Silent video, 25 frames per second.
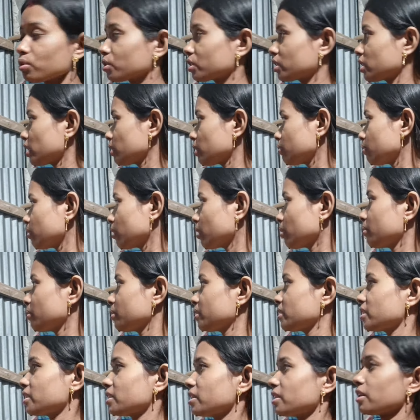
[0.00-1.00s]
সেই ভেবে
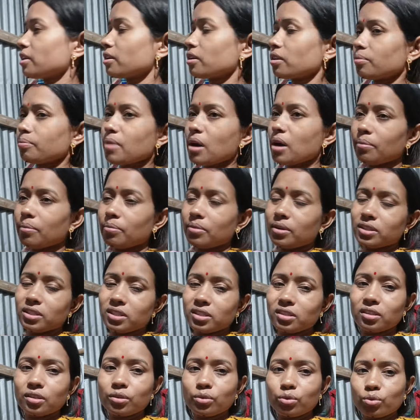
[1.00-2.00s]
চিন্তা ভাবনা
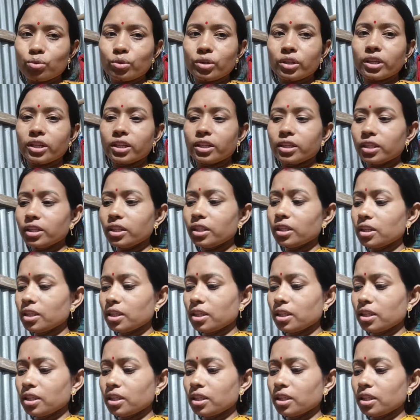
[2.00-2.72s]
চিন্তা করে আর কি